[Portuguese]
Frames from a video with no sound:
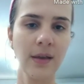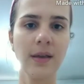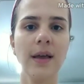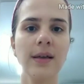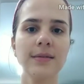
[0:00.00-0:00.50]

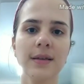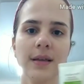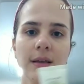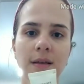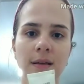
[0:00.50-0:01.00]
e esse
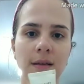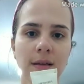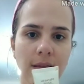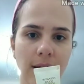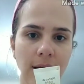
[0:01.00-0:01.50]
aqui
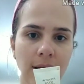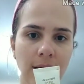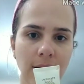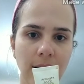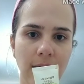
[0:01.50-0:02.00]
da
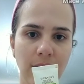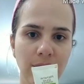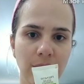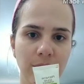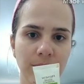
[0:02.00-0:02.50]

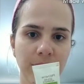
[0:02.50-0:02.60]
Avon,